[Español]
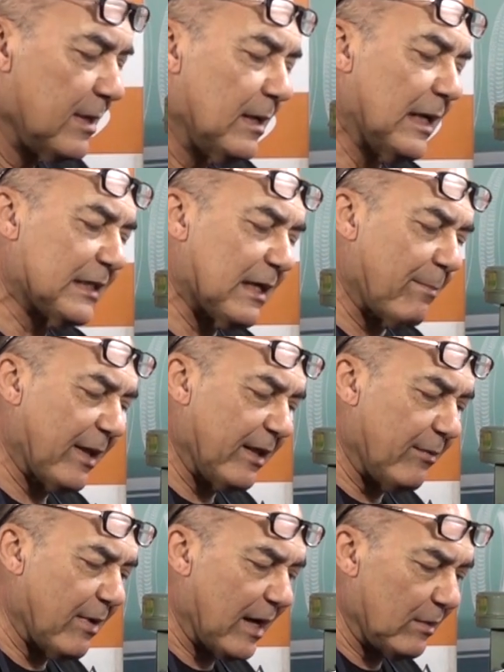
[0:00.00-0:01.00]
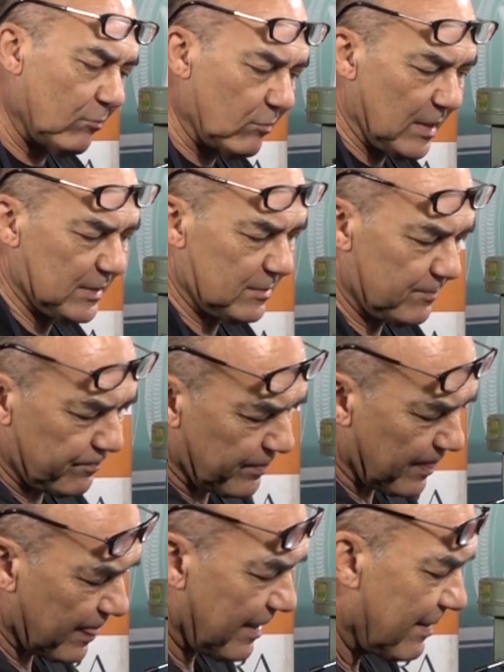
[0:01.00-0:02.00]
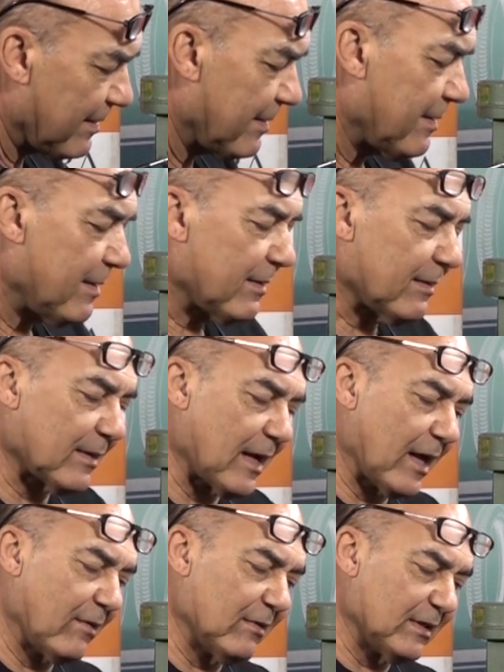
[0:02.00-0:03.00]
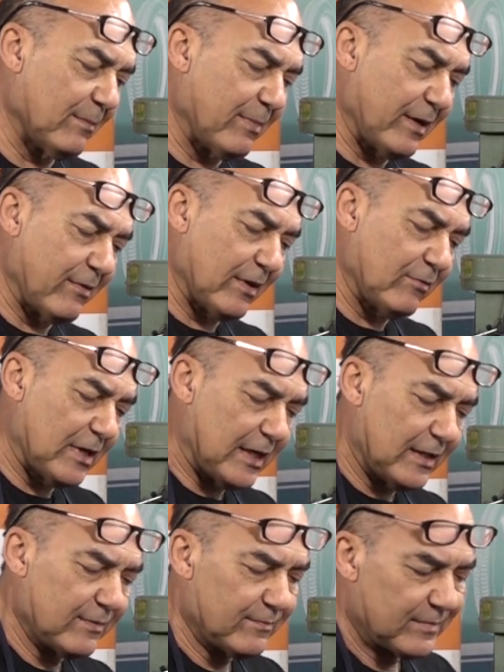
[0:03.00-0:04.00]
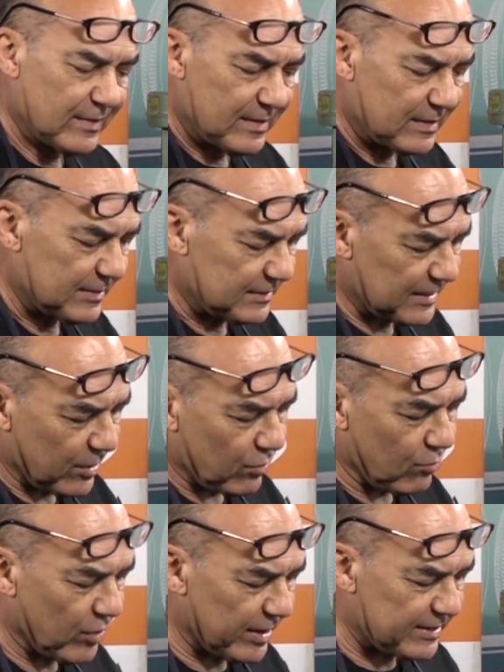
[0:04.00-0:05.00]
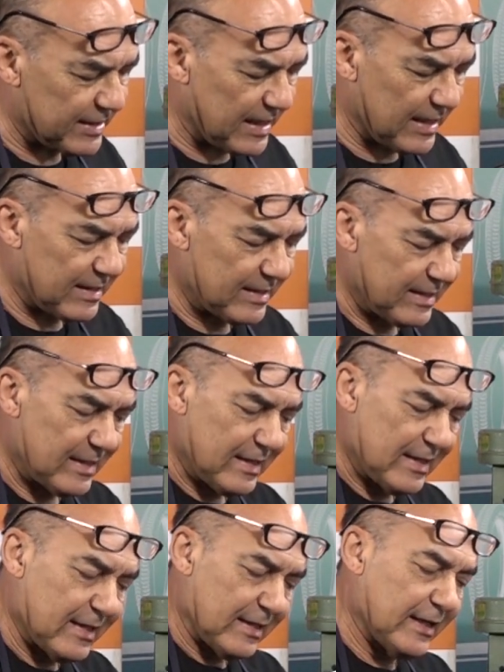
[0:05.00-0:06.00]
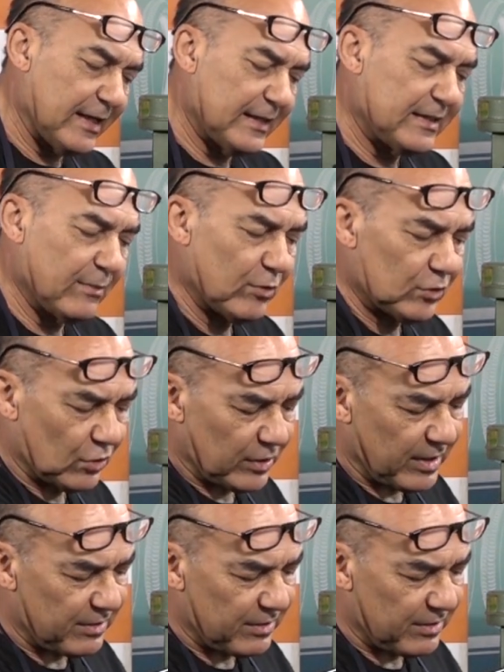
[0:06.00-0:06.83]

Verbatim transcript: la tapa de válvulas. Que claro, la tapa de válvulas ya nos muestra que este motor